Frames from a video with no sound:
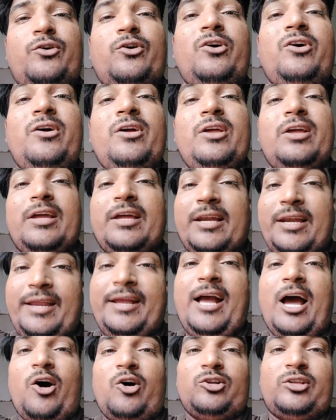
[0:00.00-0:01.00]
को
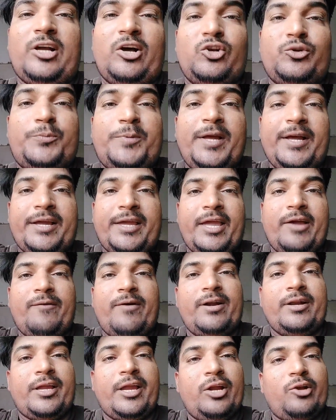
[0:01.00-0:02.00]
लिखा होता है उस पर के
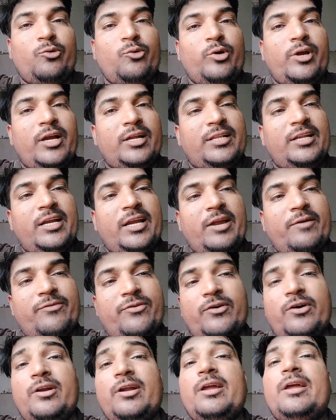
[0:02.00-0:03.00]
वन के टू के थ्री के
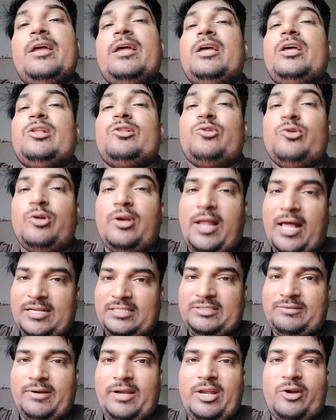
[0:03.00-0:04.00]
फोर तो
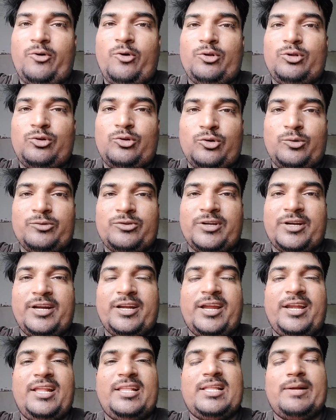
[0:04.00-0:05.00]
लास्ट वाले को दो
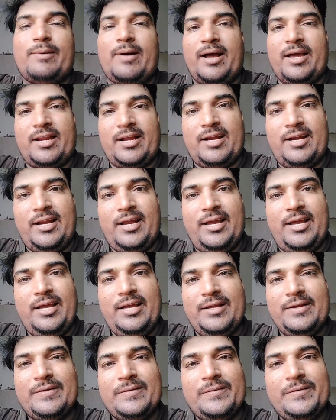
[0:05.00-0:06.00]
सेकंड के लिए दबा कर रखना है
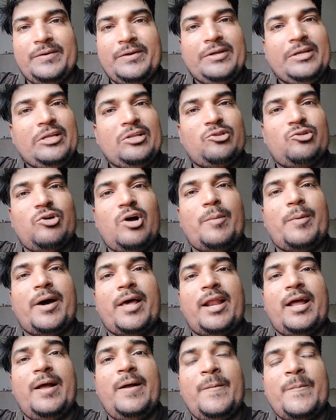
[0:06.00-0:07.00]
तो
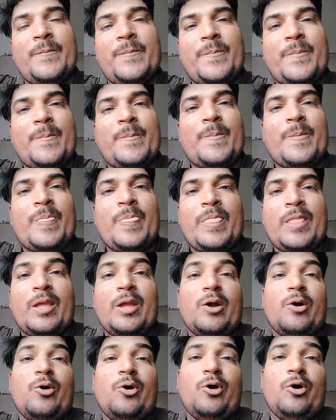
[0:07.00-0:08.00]
हमारा
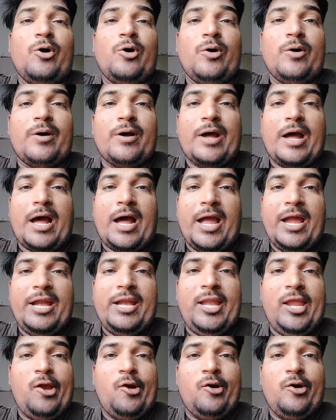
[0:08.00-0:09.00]
वो
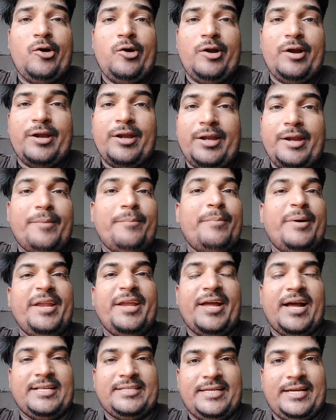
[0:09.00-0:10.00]
आईडीओ
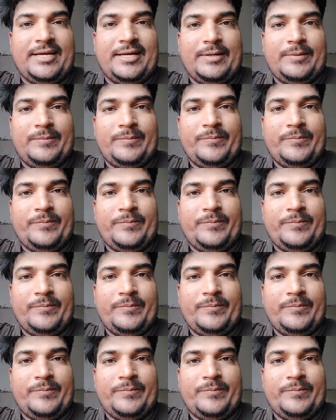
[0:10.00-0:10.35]
नंबरिंग आ जाएगा